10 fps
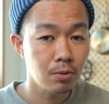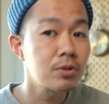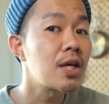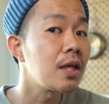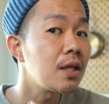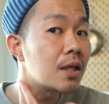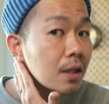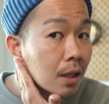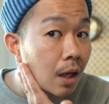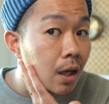と最近
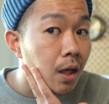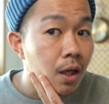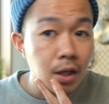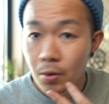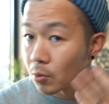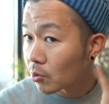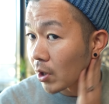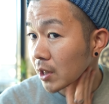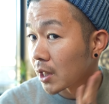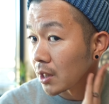なんかこの
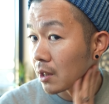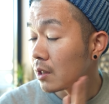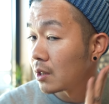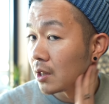辺りが